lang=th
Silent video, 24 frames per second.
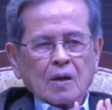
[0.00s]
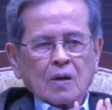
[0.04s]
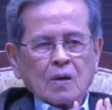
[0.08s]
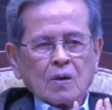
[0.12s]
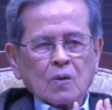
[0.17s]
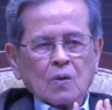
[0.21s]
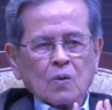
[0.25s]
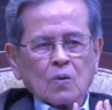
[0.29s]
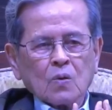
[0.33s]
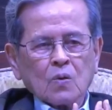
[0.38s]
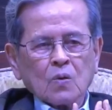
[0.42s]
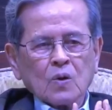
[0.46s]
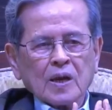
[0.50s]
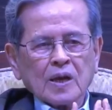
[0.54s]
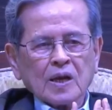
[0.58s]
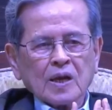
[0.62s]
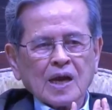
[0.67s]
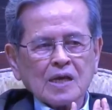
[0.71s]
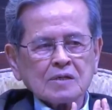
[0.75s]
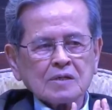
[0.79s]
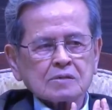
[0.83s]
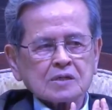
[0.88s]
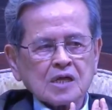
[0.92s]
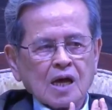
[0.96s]
ควรให้
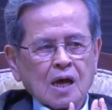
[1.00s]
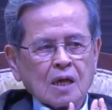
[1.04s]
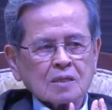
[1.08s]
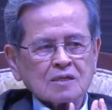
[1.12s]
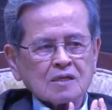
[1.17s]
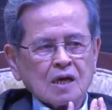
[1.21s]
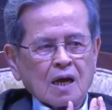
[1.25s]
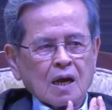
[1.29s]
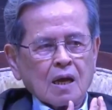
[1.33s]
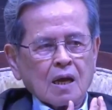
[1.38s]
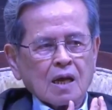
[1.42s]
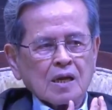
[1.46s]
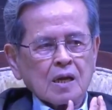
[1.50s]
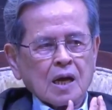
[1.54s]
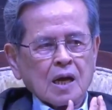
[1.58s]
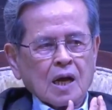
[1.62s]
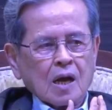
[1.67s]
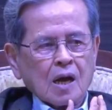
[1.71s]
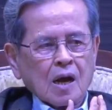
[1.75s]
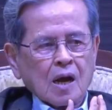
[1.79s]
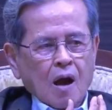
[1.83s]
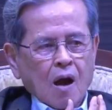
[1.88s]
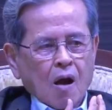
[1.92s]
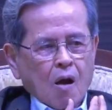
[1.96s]
สาธารณะ
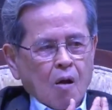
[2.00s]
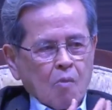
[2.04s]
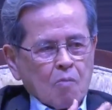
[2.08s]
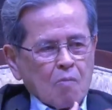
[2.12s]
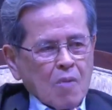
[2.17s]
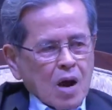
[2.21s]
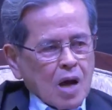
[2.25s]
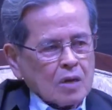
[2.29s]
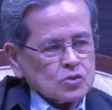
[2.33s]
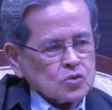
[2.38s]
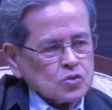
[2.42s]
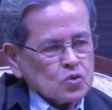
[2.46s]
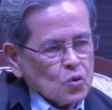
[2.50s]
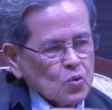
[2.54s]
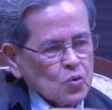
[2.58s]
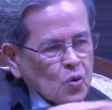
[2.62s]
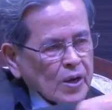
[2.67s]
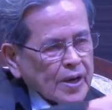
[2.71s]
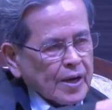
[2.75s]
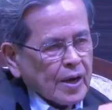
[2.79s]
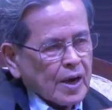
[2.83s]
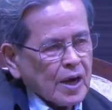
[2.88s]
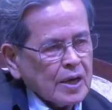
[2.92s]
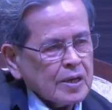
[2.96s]
เข้ามาช่วย
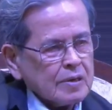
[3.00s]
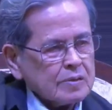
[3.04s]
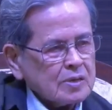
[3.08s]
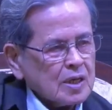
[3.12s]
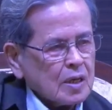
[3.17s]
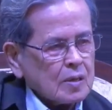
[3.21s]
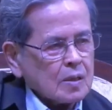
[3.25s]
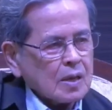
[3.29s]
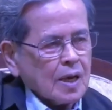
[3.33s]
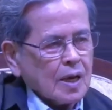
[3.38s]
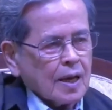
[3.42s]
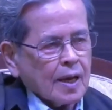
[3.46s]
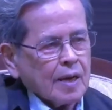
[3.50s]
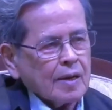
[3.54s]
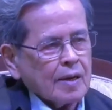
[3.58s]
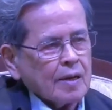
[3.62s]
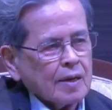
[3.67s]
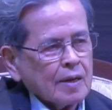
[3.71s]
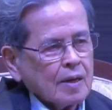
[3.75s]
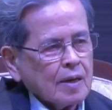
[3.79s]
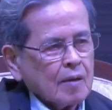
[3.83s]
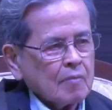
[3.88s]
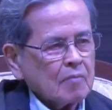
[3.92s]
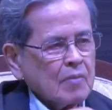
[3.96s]
กันจัดการ
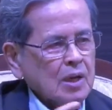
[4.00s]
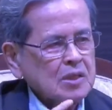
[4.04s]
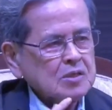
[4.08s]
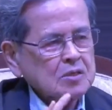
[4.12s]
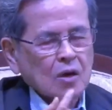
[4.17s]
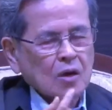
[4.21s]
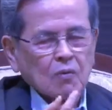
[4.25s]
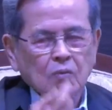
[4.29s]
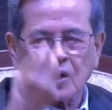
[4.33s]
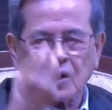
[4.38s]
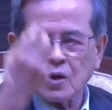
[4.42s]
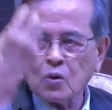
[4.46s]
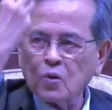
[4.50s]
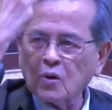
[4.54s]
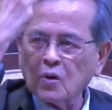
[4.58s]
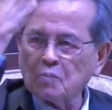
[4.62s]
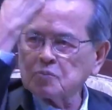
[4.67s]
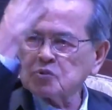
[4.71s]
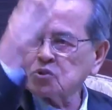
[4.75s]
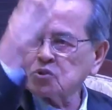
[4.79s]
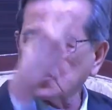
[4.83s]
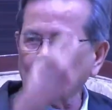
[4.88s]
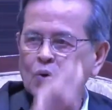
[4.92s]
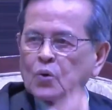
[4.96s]
ไม่ใช่ว่ารวม
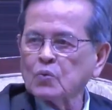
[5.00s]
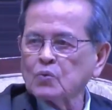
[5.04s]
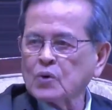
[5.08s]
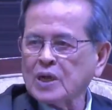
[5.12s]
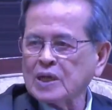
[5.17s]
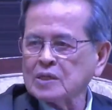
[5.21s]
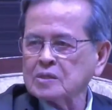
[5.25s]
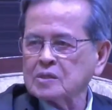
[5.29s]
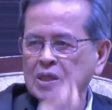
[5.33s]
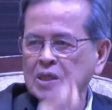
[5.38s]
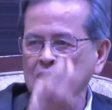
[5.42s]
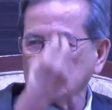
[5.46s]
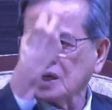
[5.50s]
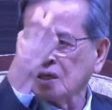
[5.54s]
ศูนย์ไว้ที่